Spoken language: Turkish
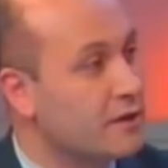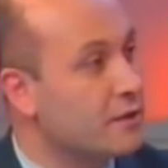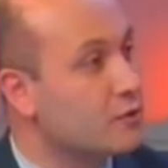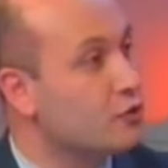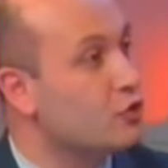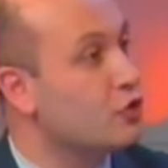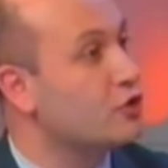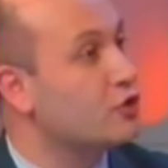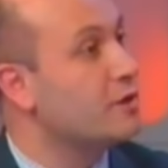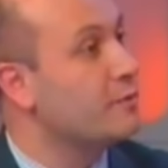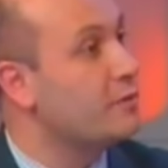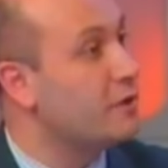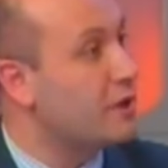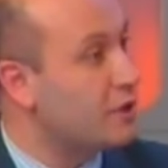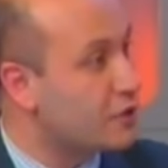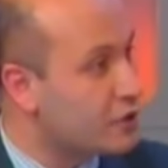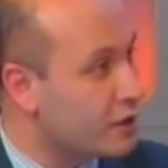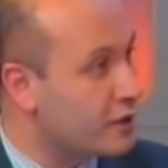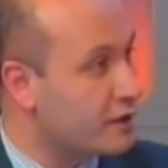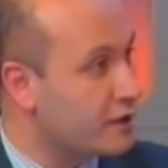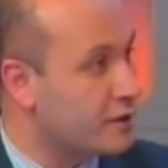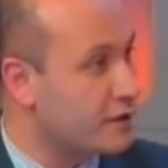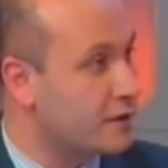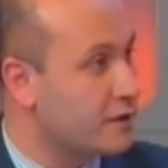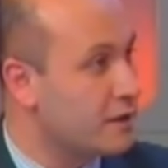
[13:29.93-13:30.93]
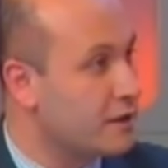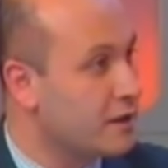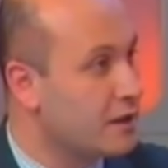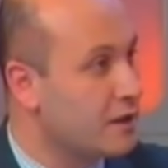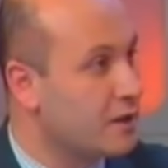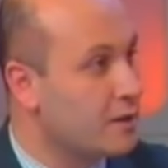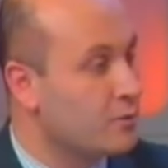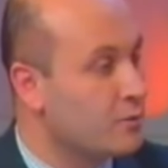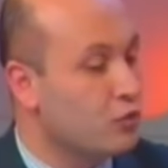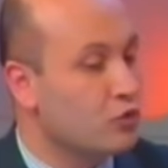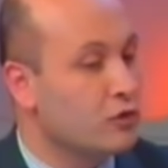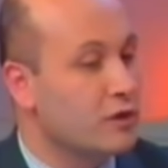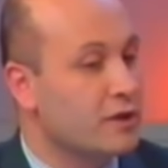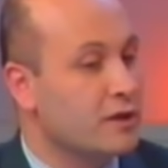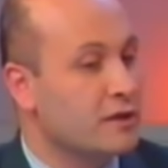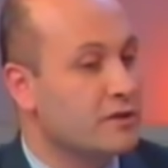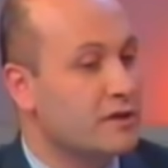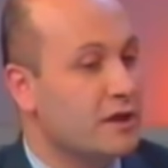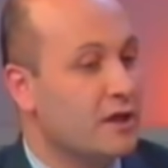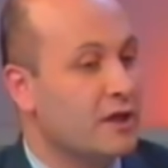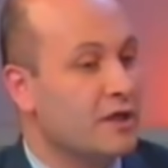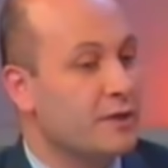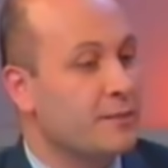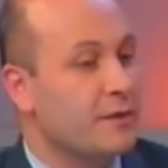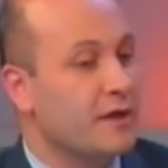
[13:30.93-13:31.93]
sırları çözebileceğini,
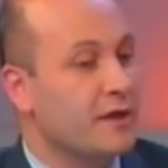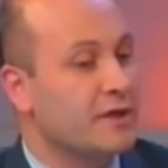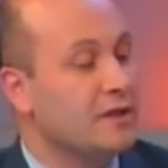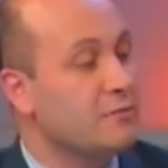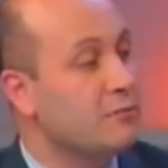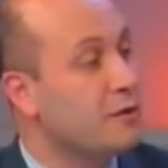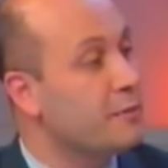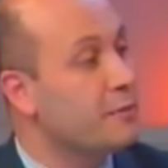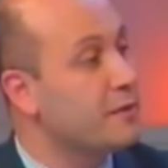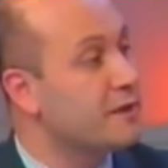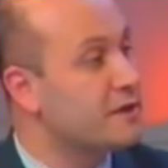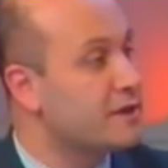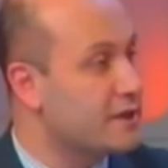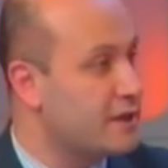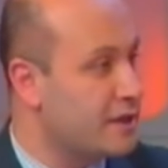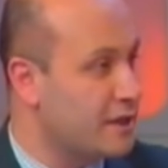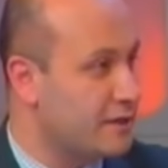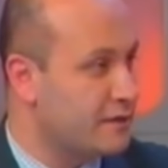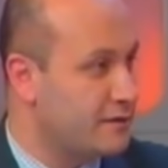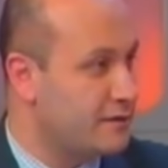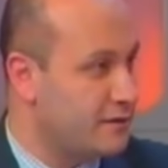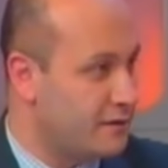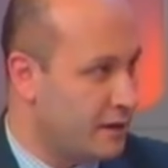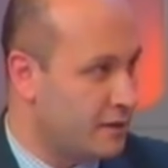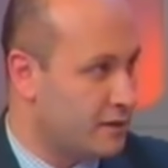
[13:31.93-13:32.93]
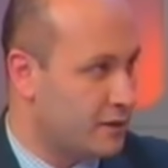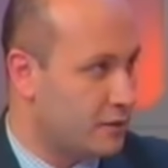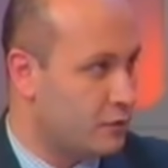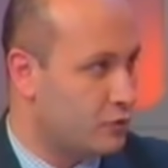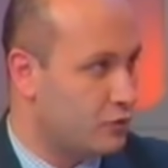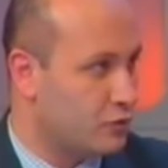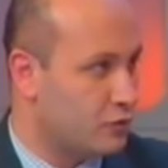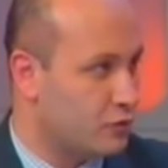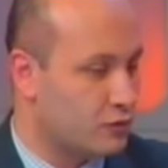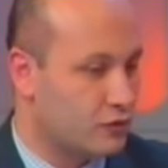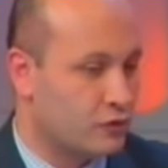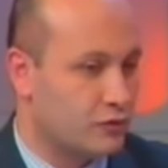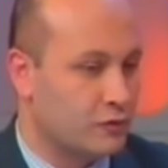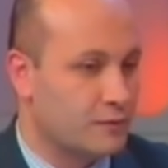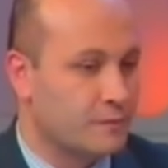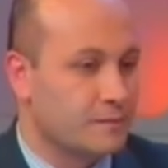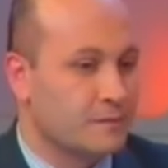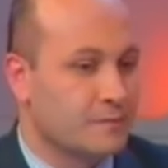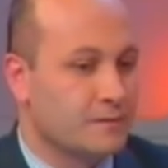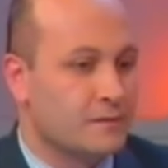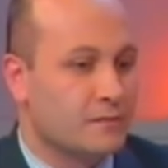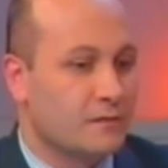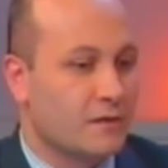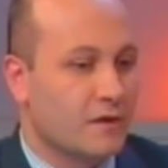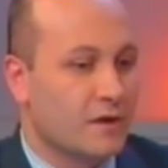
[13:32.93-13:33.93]
bunların tahrip edilmemesi gerektiğini anlatıyoruz.
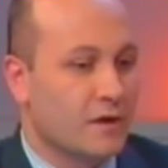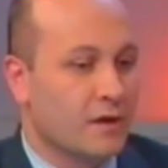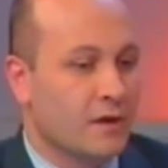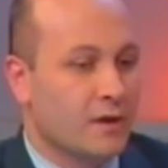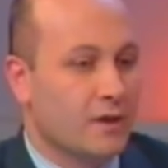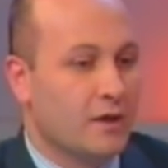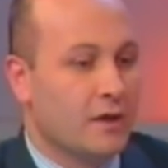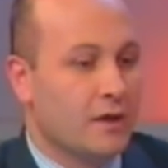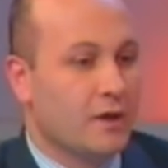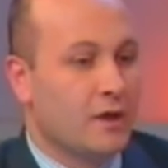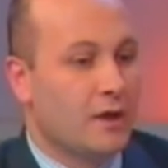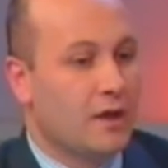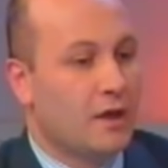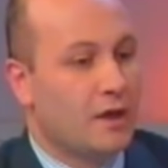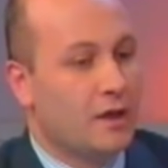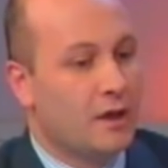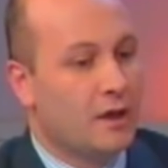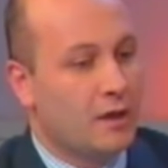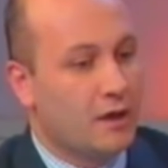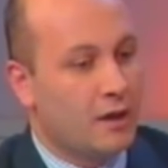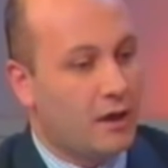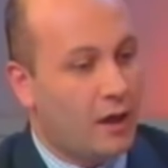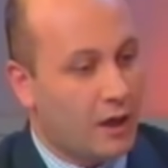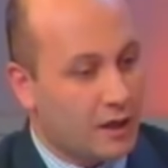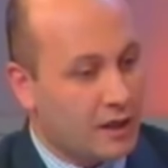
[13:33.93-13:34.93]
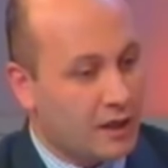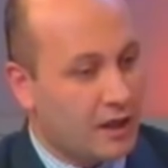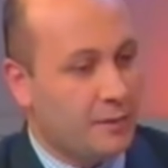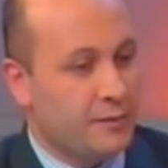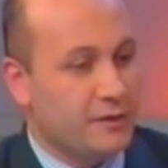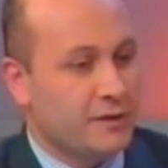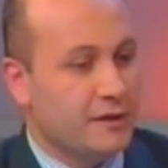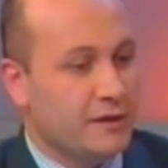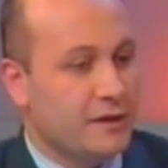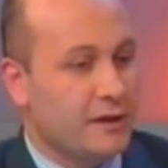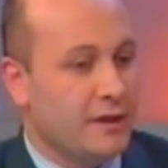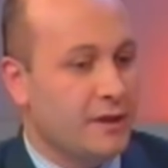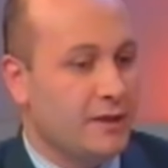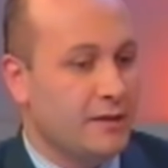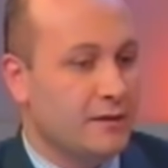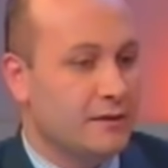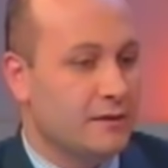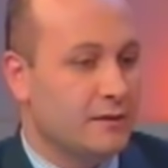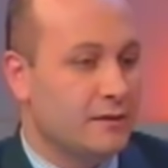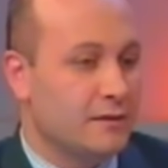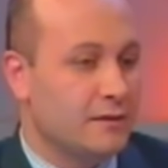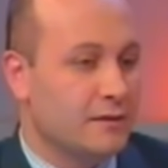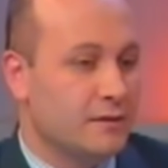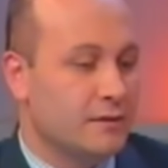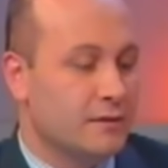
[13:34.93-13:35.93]
Akabinde
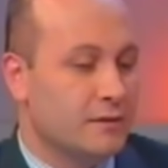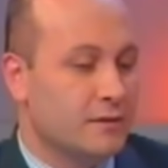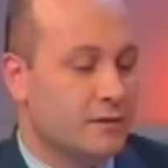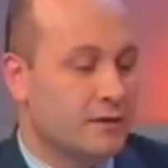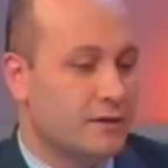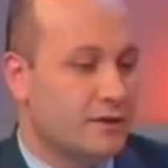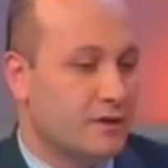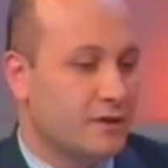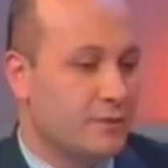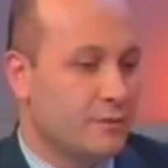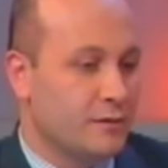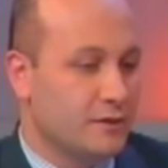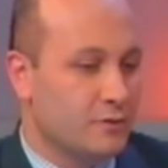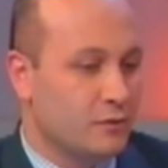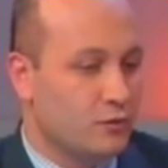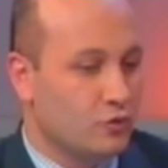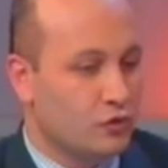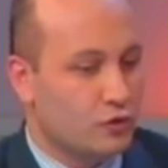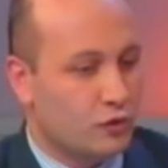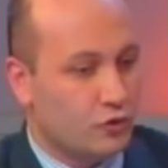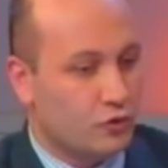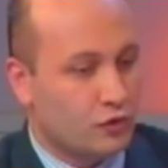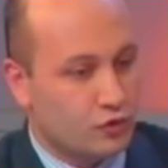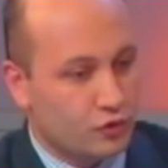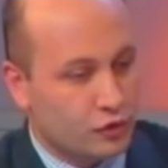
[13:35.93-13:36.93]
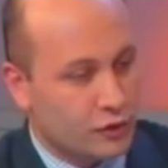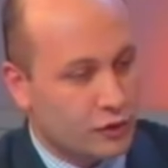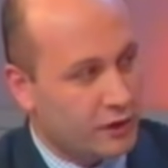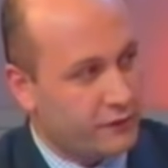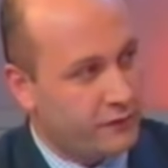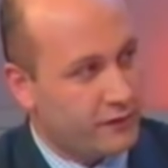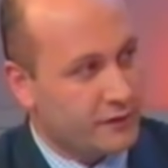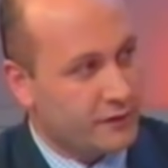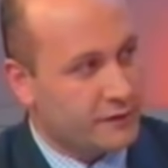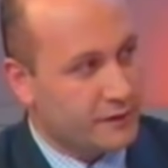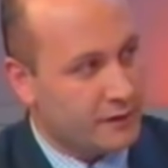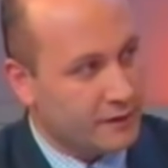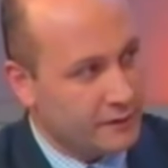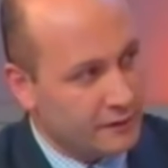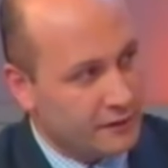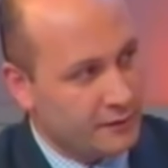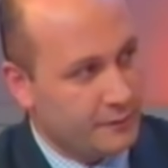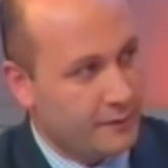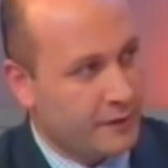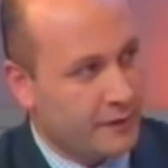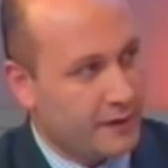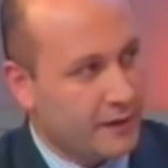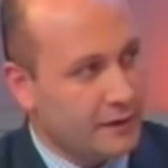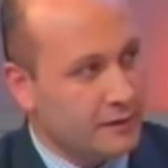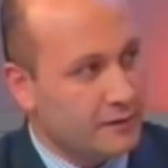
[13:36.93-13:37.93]
e, kitabın 130. sayfasına
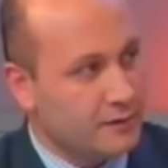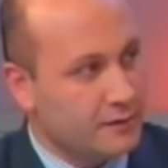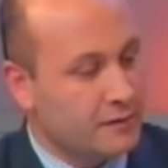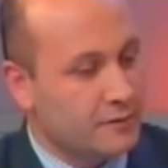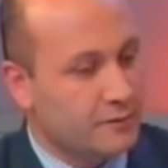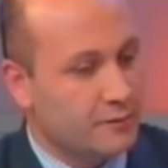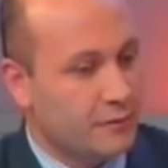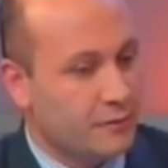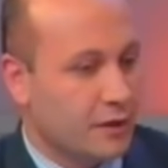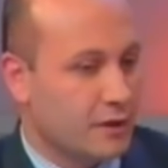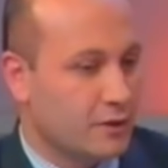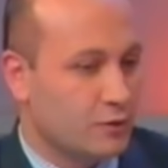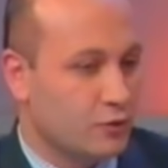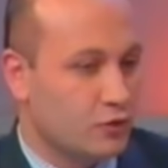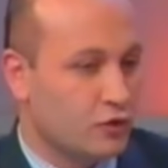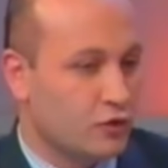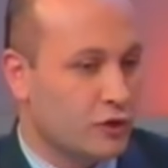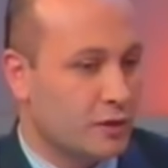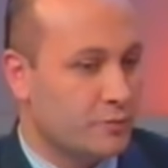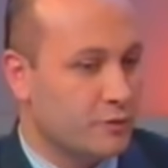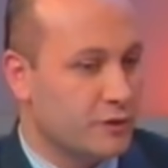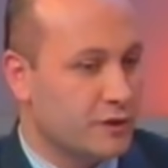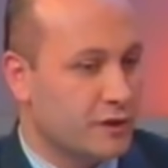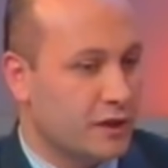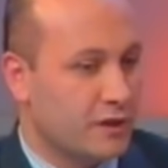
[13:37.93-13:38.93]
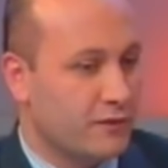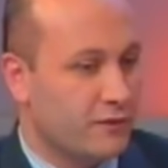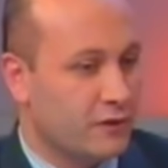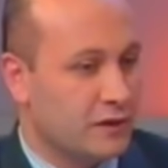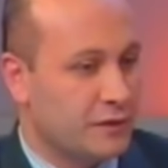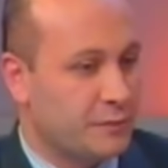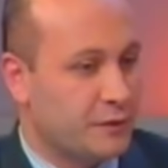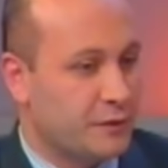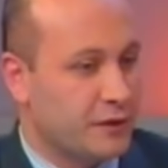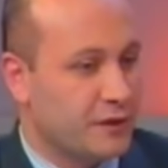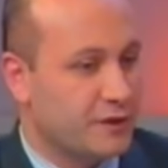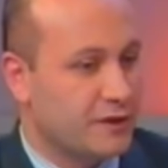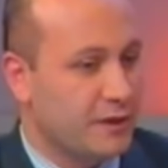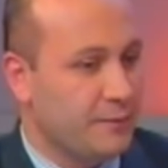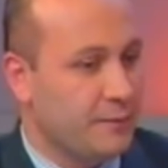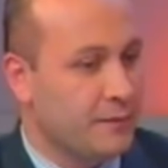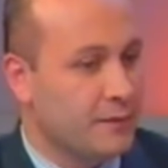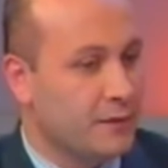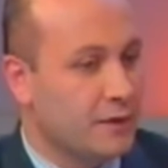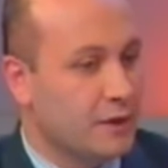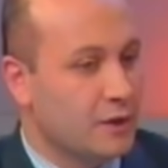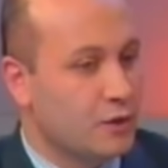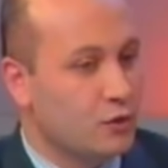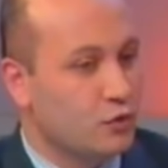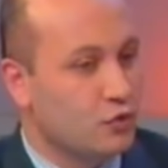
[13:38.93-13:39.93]
itibaren bakın 160 sayfalık bir
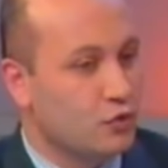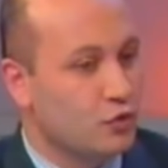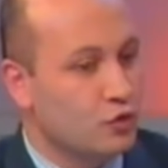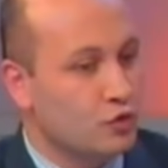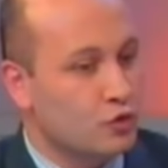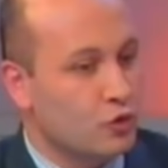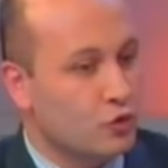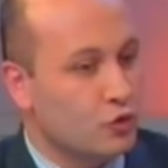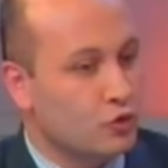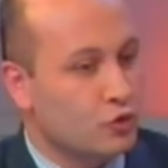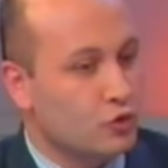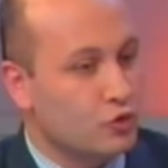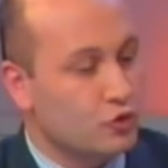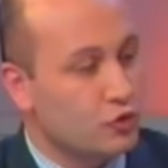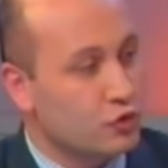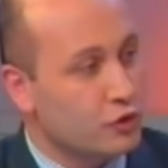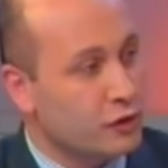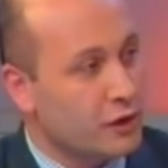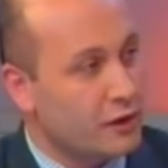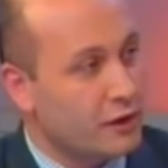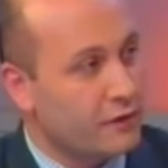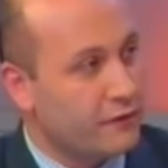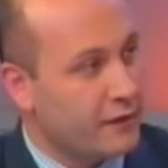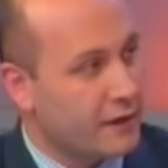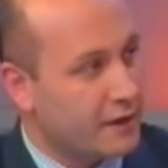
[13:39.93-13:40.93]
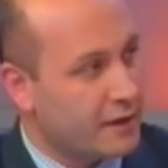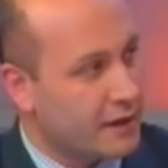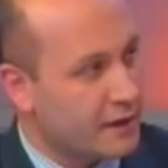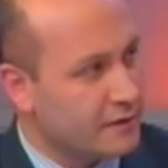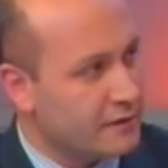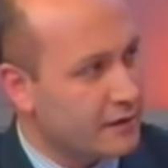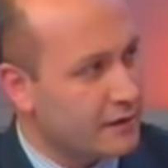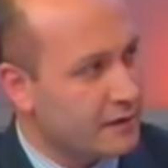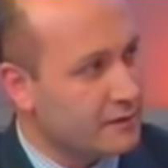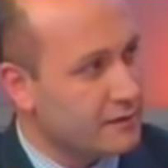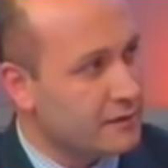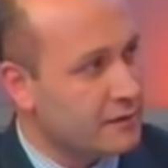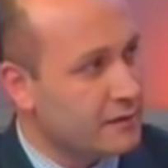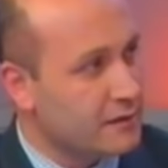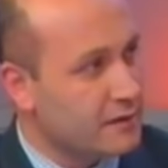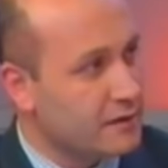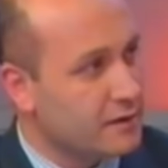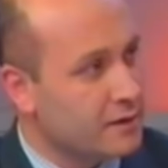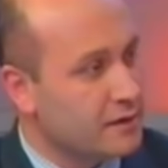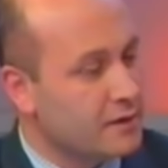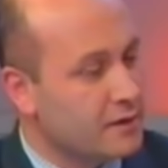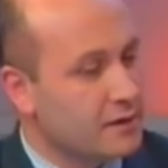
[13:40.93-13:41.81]
kitap 130. sayfaya kadar